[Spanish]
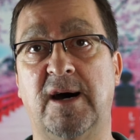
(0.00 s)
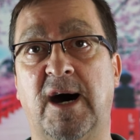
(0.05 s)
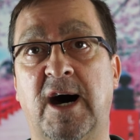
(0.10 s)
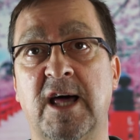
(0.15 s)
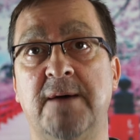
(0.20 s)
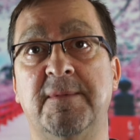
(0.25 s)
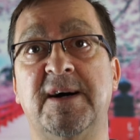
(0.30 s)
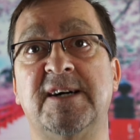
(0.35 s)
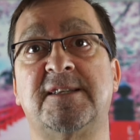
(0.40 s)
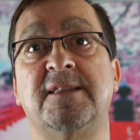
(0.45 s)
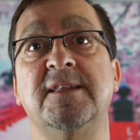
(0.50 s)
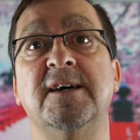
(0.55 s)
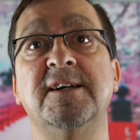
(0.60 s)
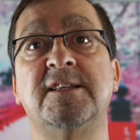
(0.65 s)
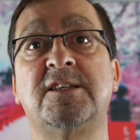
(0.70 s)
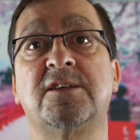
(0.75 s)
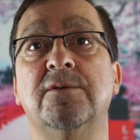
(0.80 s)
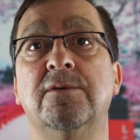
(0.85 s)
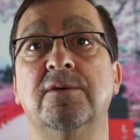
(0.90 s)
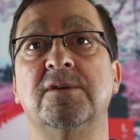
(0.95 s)
Además, de
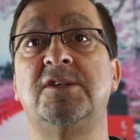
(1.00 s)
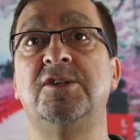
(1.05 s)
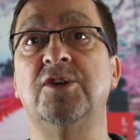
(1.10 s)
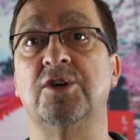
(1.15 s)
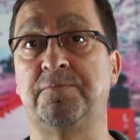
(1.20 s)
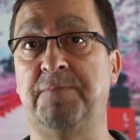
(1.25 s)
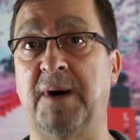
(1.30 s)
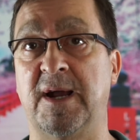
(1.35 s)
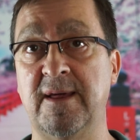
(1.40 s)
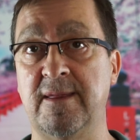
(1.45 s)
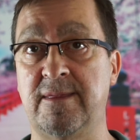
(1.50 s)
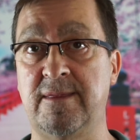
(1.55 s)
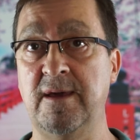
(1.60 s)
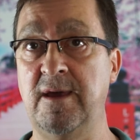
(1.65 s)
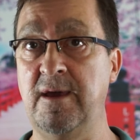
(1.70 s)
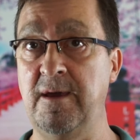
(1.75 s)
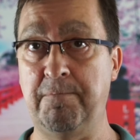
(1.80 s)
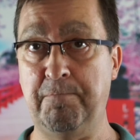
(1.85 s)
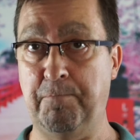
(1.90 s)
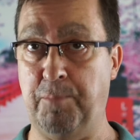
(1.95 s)
hecho, si os
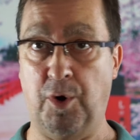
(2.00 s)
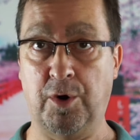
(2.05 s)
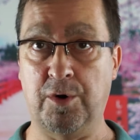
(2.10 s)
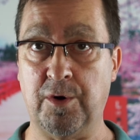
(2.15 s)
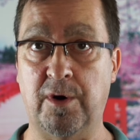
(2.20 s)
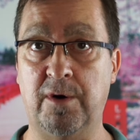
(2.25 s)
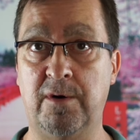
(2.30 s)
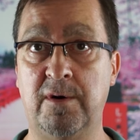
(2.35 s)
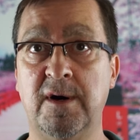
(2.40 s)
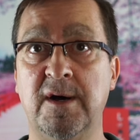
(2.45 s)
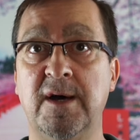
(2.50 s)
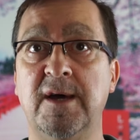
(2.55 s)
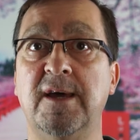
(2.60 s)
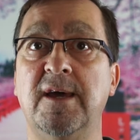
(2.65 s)
parece poco,